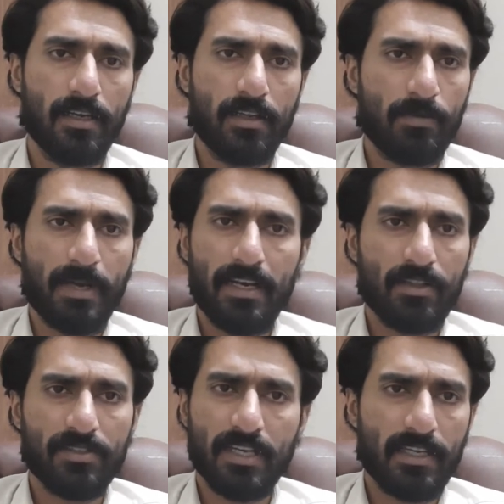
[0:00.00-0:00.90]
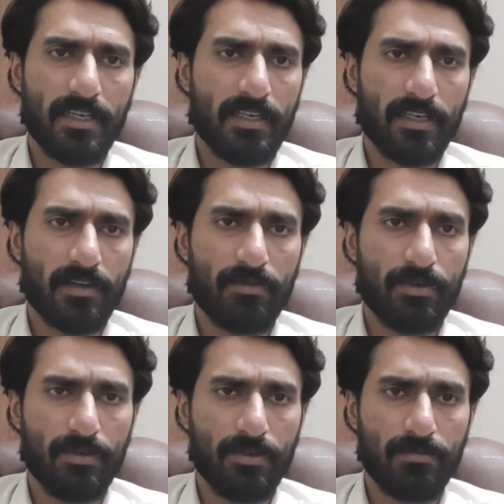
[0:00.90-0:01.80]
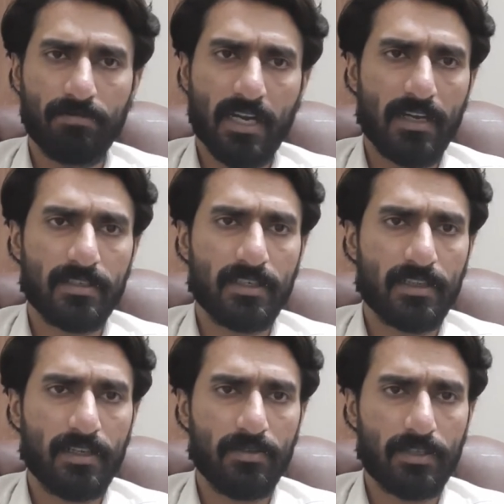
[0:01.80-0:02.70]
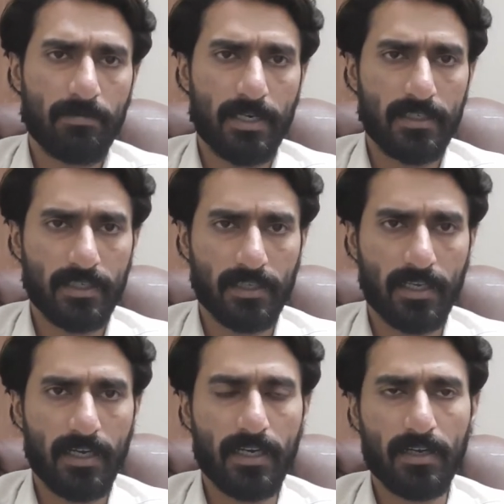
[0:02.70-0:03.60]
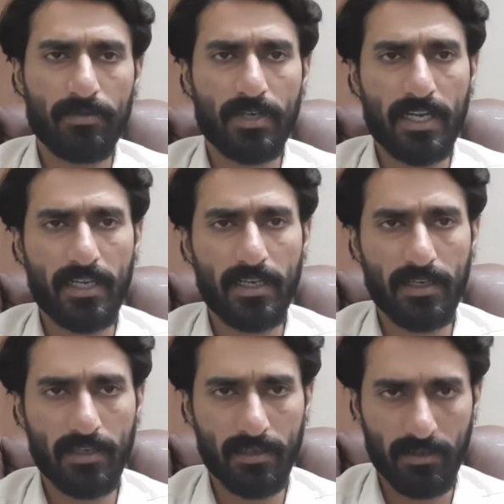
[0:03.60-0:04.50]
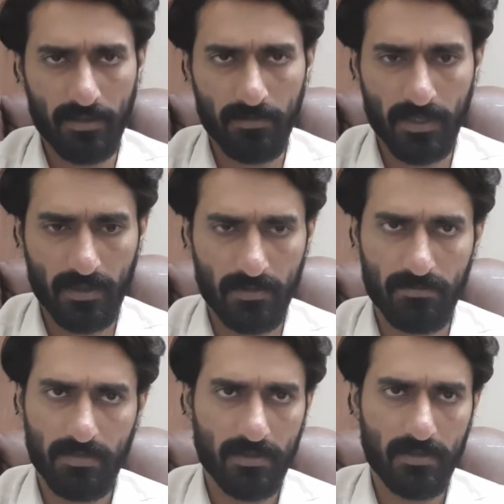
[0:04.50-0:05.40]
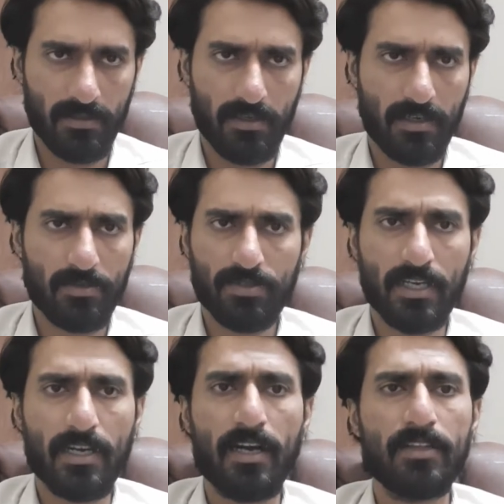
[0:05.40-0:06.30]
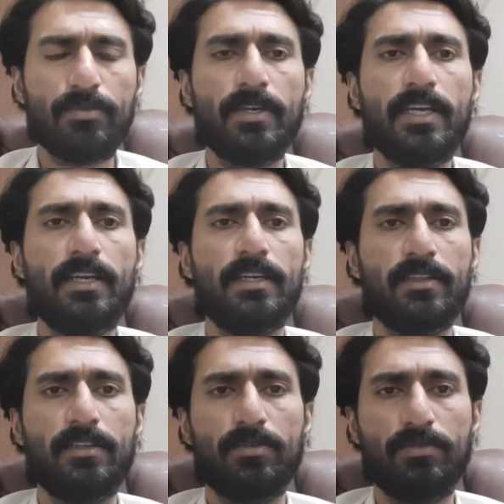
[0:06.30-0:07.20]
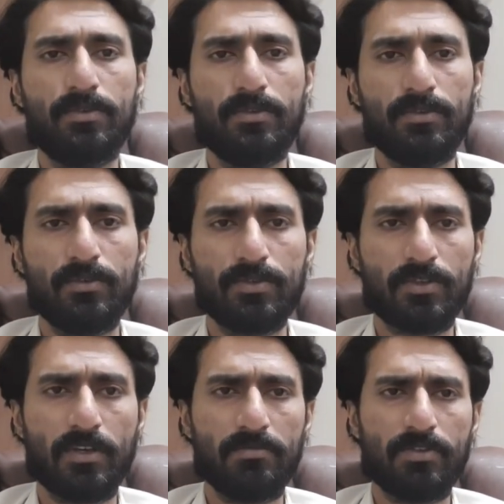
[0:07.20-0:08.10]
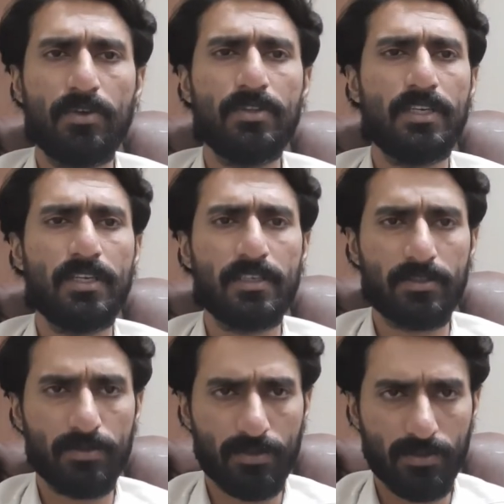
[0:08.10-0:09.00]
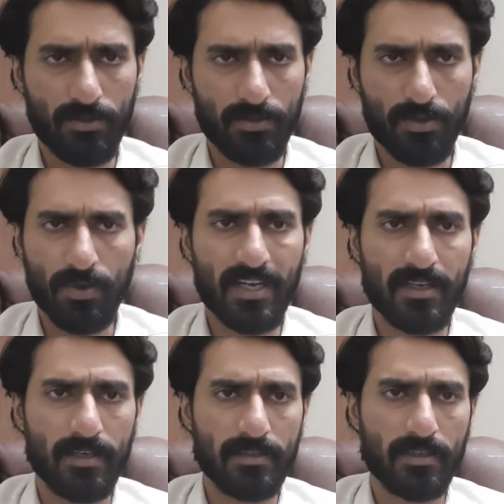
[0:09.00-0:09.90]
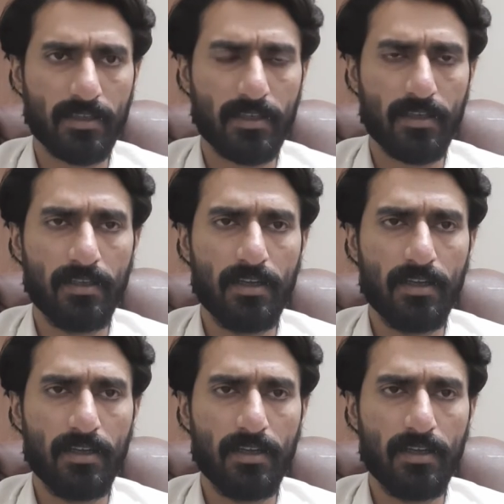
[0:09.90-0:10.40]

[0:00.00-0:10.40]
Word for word: तो पहला तो इसका यही है कि वो कर सकता है उसके पास इख्तियार अगर वो नहीं मतलब अगर उसके हाथ को नहीं लगती तो वो उसका सौ तरीके से उसको रोइन कर सकता है